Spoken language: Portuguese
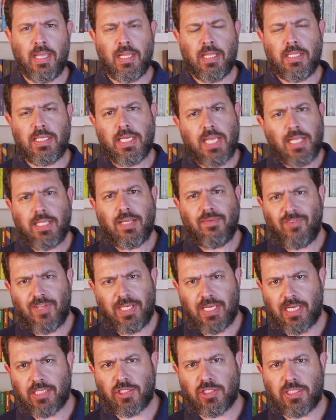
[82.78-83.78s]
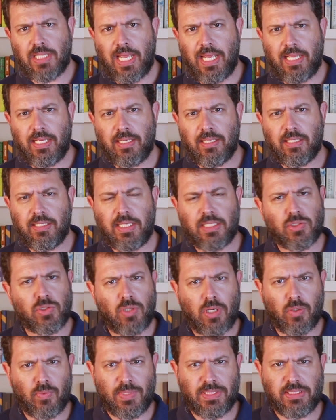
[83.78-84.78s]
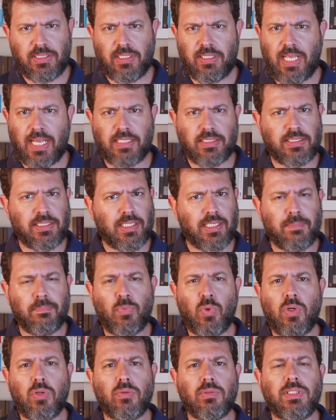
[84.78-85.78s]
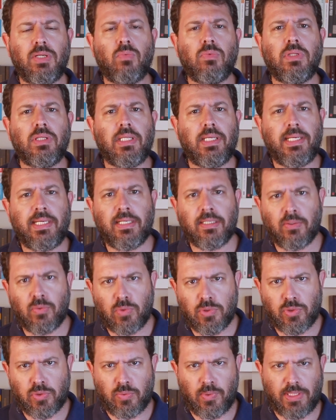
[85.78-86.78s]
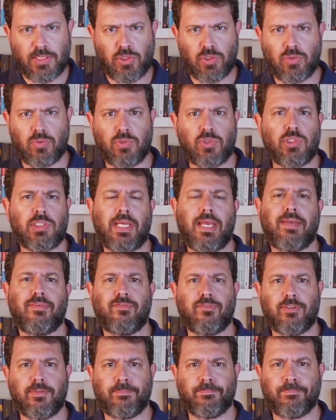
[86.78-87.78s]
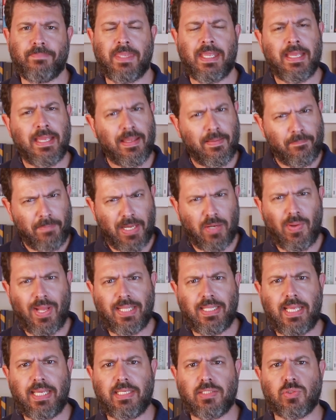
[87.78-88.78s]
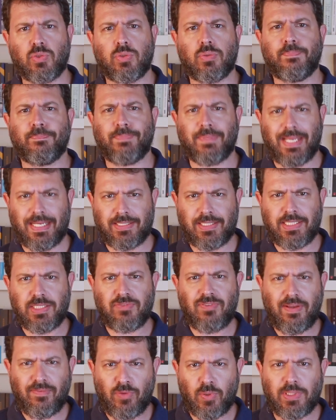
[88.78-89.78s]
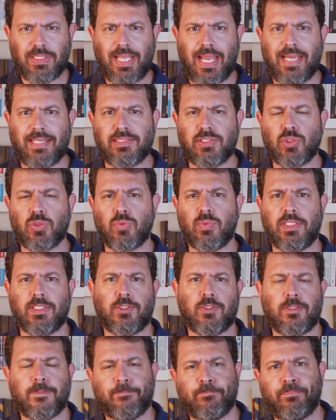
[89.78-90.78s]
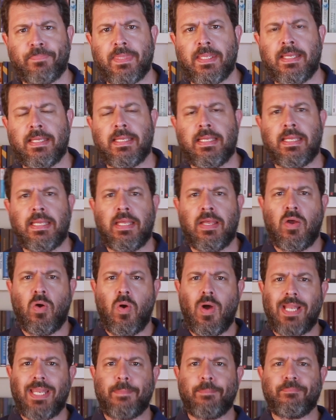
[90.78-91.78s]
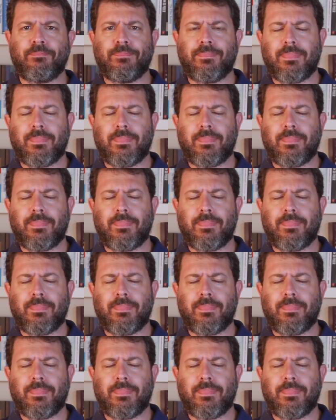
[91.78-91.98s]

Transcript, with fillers: Ninguém deveria achar que é só coincidência que Moro não lê os tweets do chefe. Aguarda isso. A gente vai voltar a esses tweets. Olha,